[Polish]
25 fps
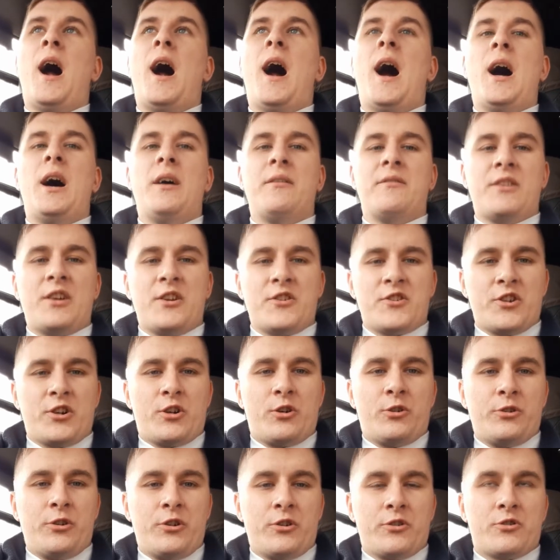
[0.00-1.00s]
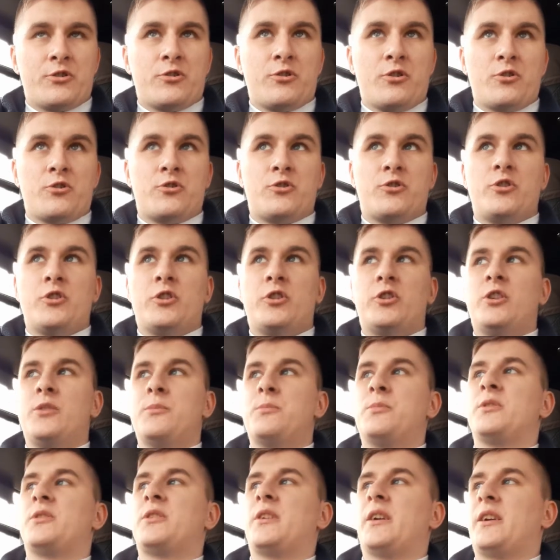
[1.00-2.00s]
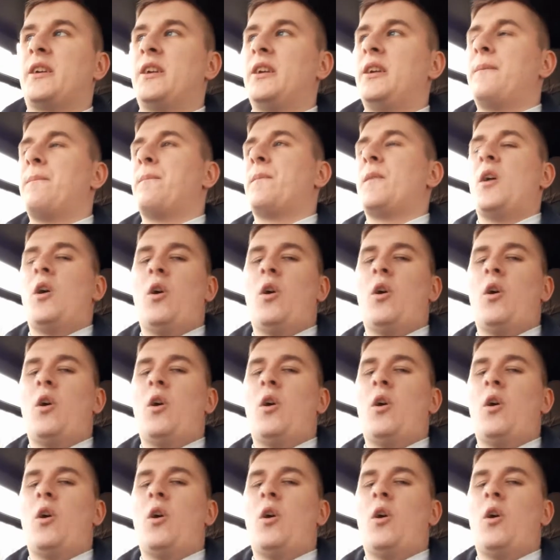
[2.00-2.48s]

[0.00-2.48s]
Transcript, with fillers: a w razie konieczności, gdyby taki